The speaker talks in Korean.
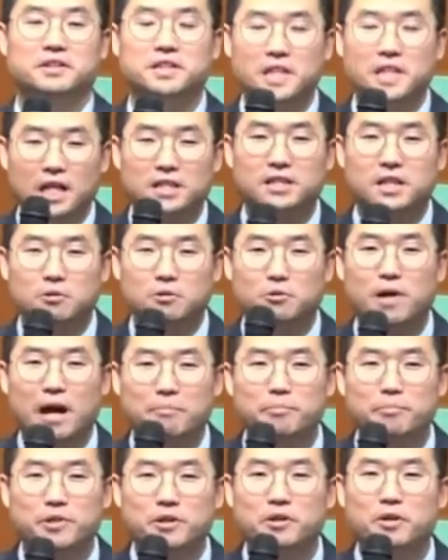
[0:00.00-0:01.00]
그 자체로
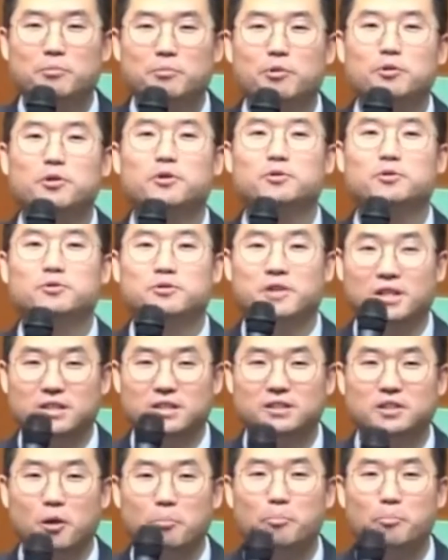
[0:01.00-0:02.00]
감격이 몰려오는
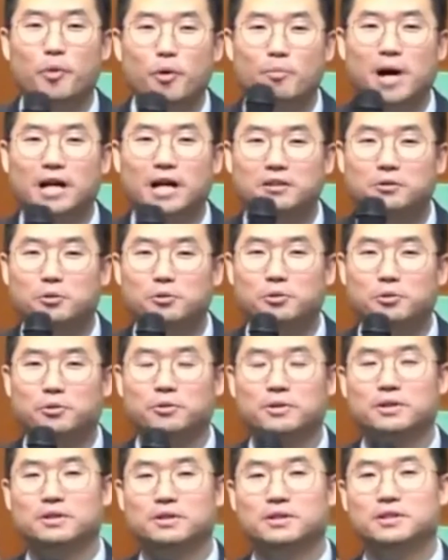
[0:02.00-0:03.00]
거예요. 그
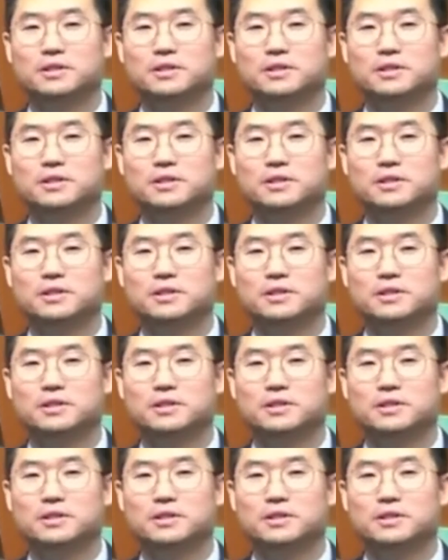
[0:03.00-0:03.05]
선포만으로도.